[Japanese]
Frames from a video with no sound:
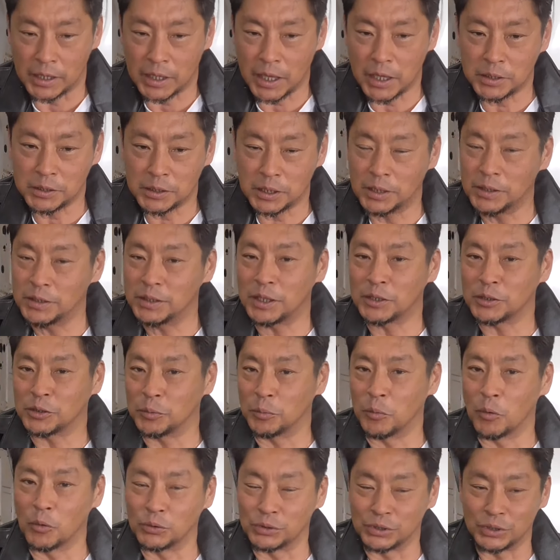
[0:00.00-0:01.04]
明け方になる
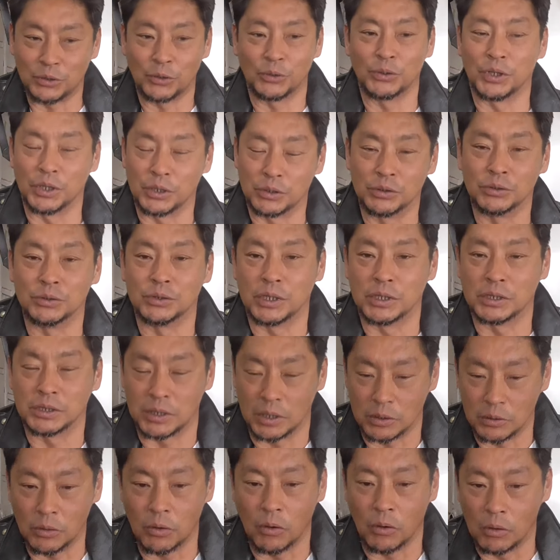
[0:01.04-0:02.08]
と潜り込んでくるんです
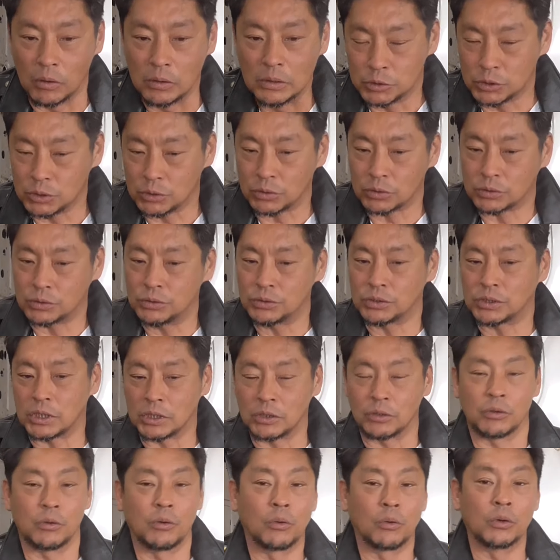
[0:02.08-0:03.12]
けどこれちょっとくーちゃ
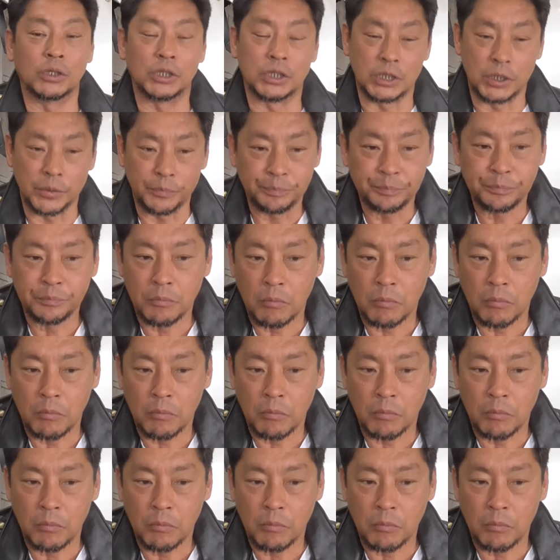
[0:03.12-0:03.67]
んの横に